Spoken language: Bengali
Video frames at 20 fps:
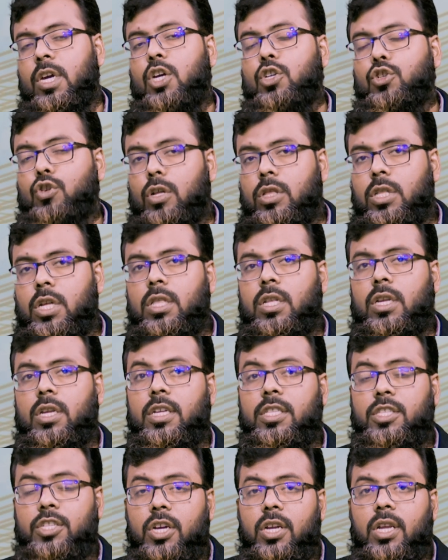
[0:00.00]
সন্তানদেরকে
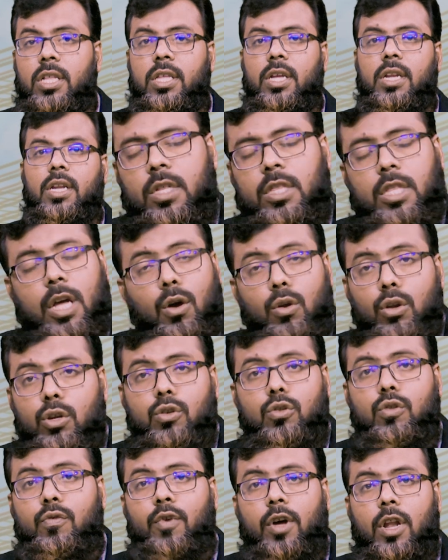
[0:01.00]
ছেড়ে দেন তাহলে
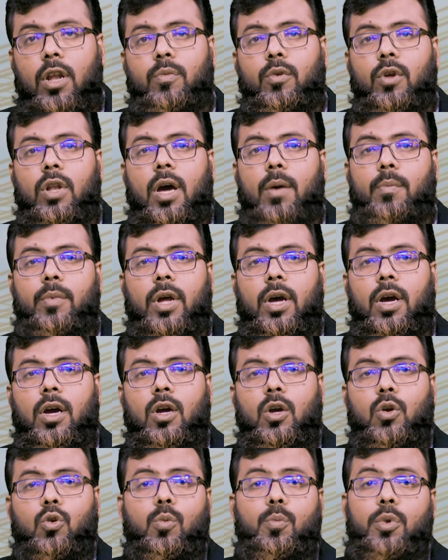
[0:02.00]
কিন্তু ফলাফল আমরা
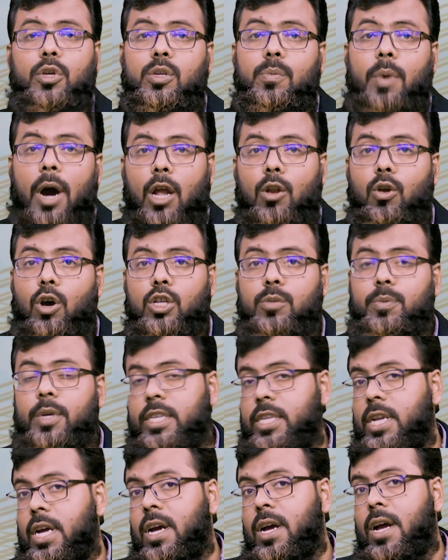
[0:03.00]
খুব বেশি ভালো আসবে
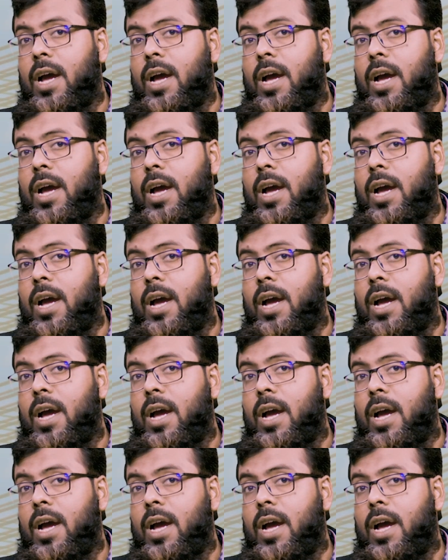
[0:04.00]
এটা